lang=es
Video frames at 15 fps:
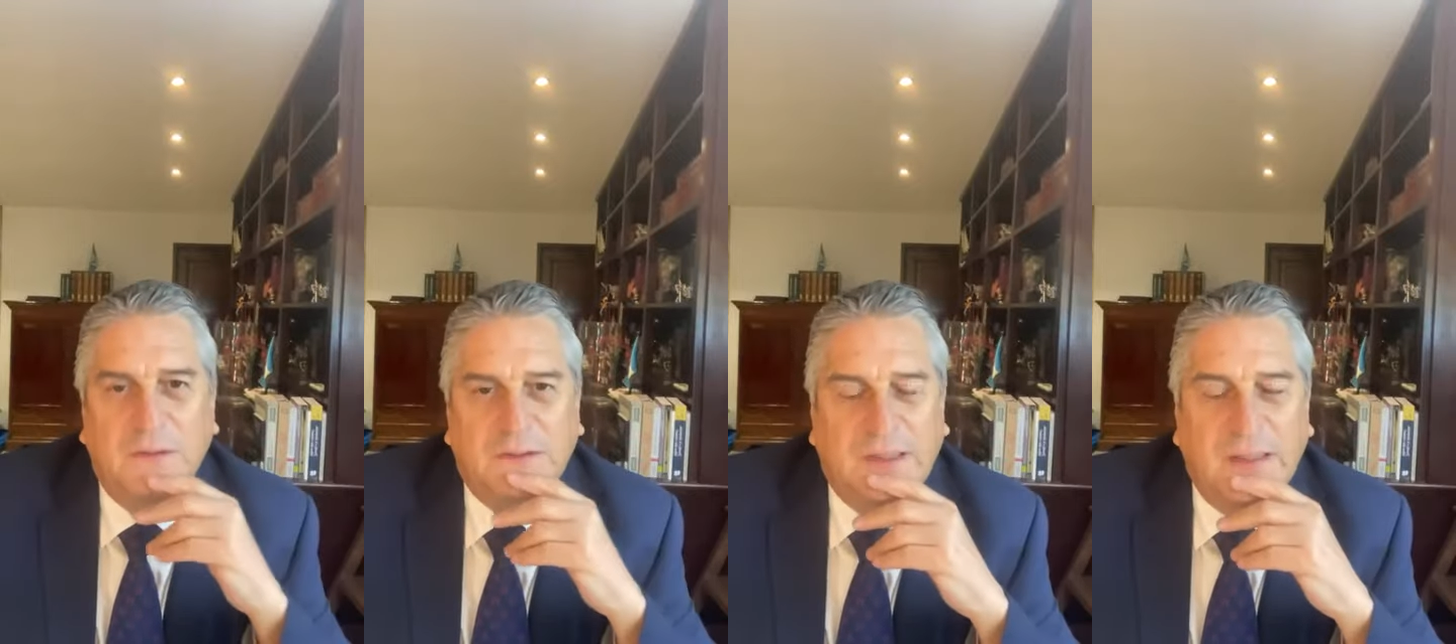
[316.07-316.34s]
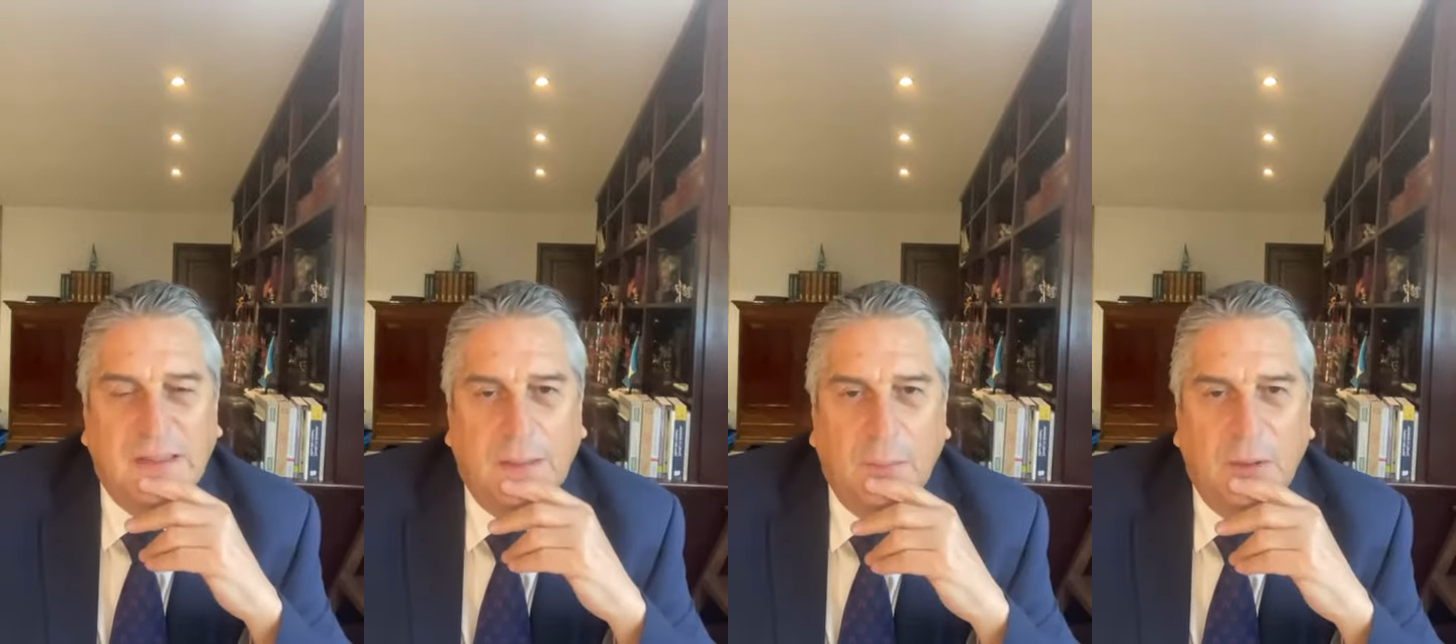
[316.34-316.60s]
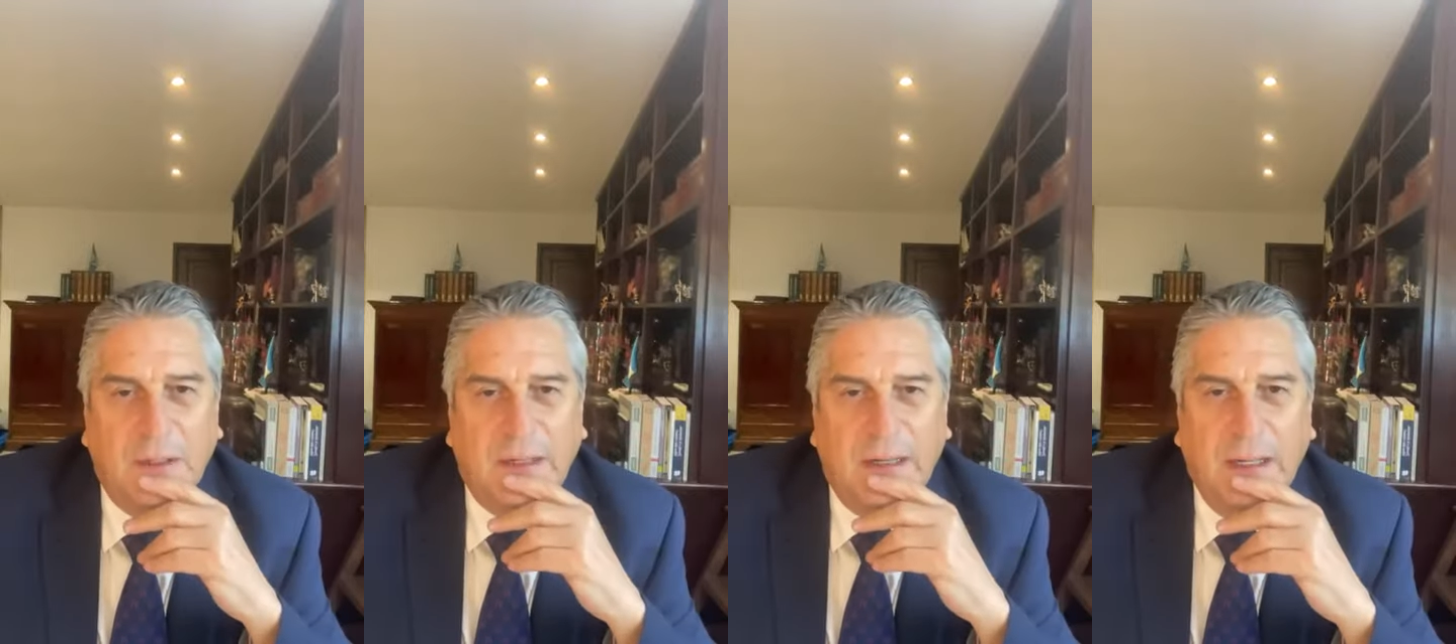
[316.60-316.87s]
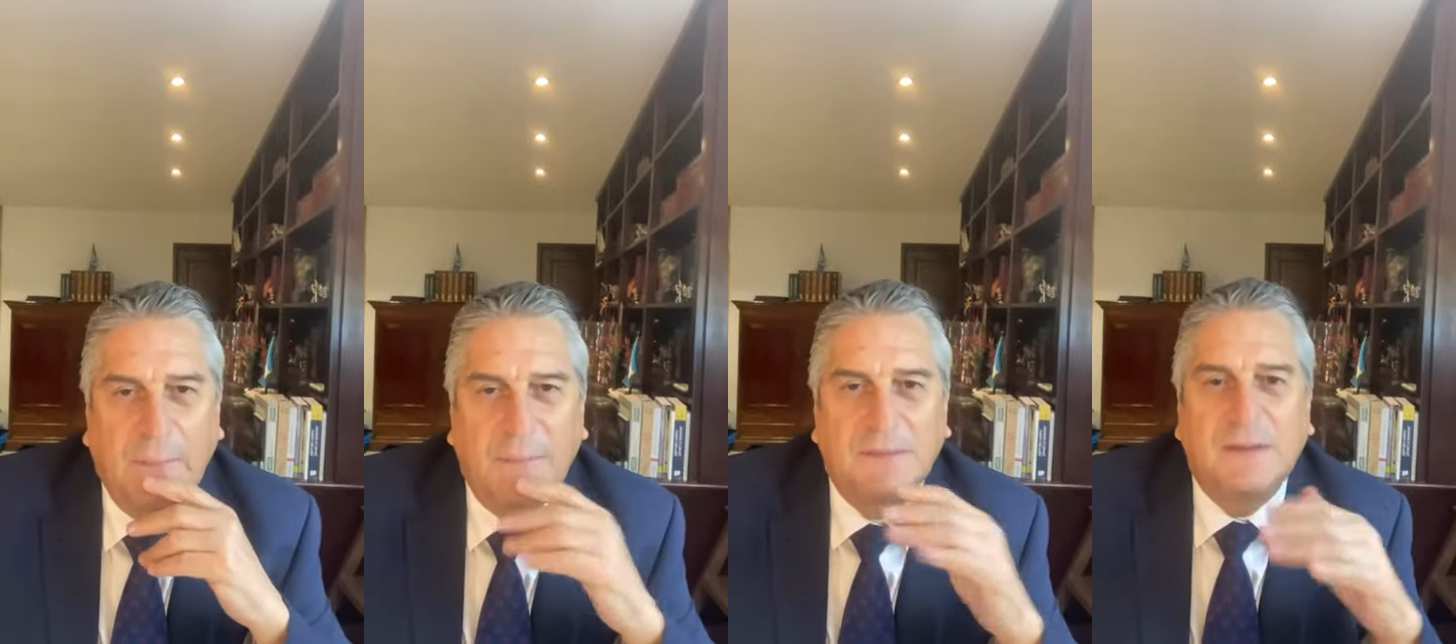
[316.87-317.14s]
extendida por el
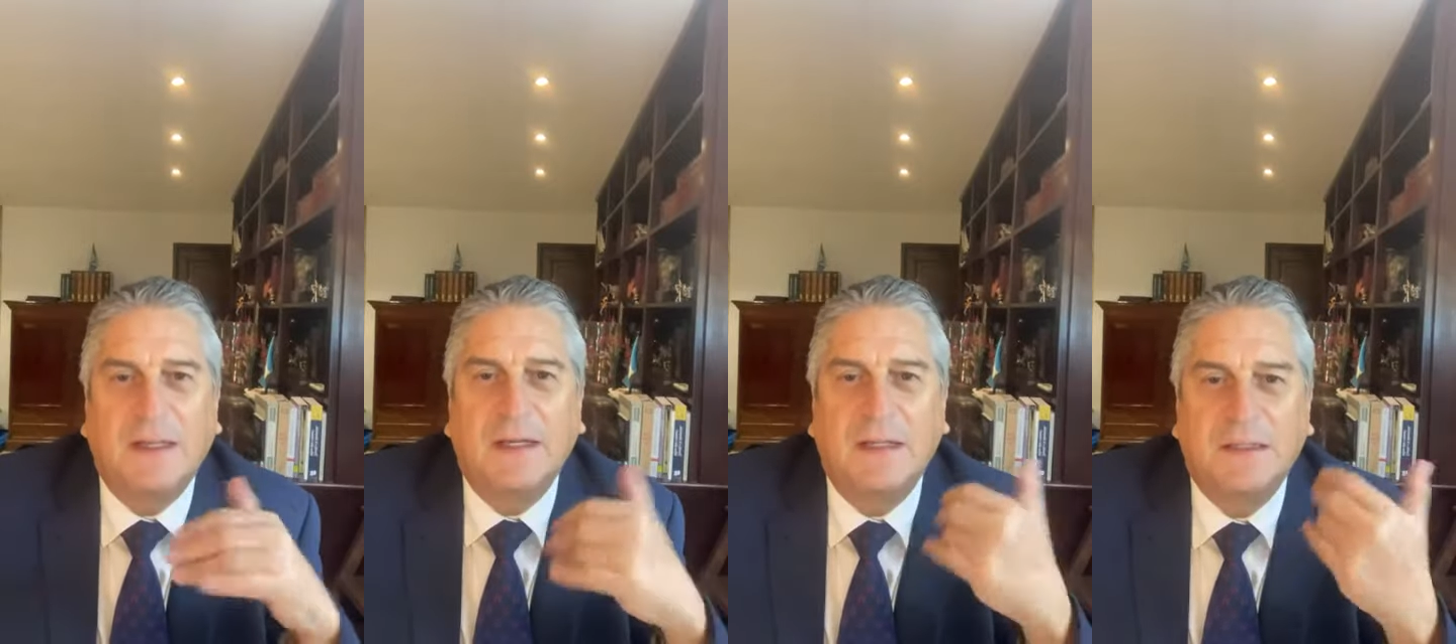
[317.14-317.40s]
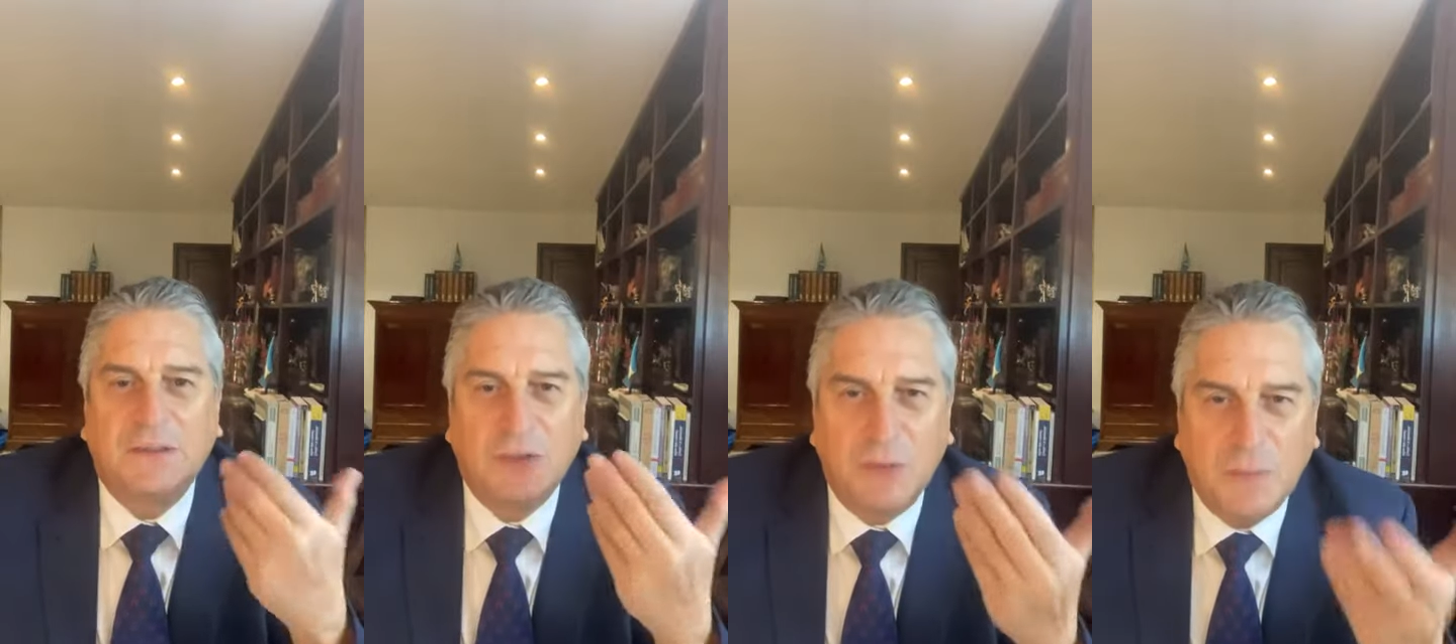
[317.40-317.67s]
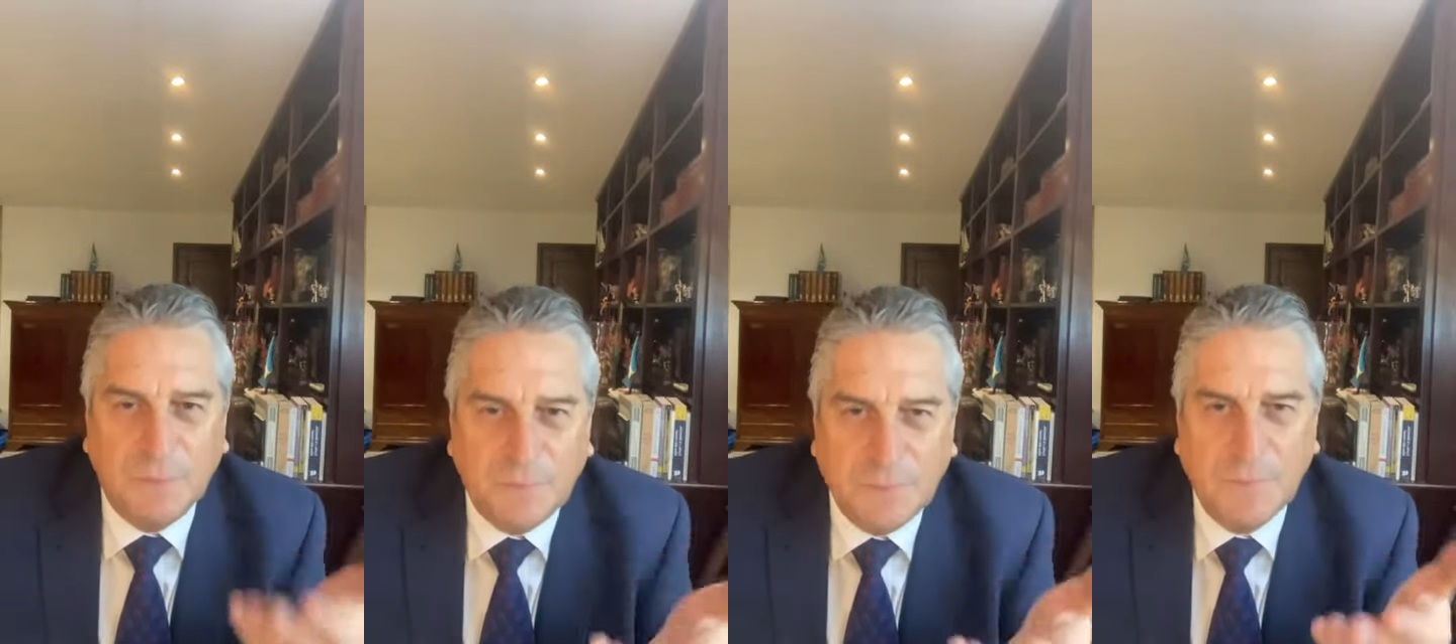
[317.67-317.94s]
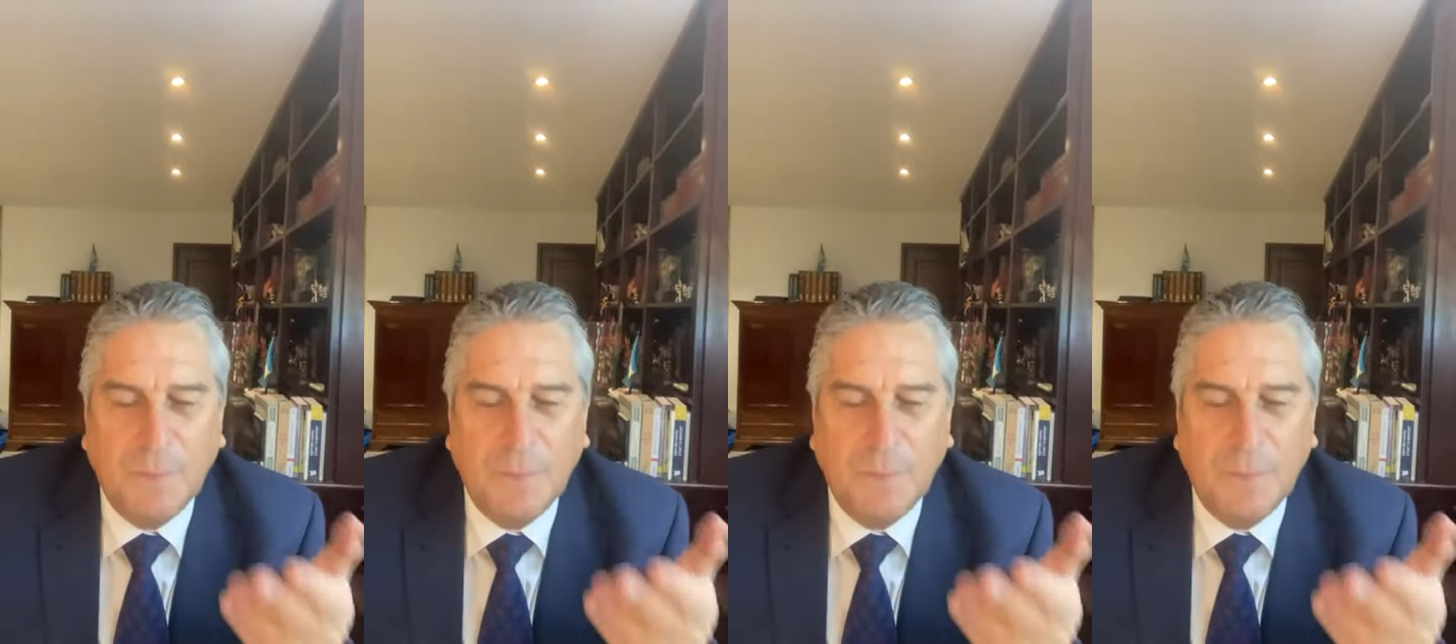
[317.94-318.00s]
RENAP es el hecho,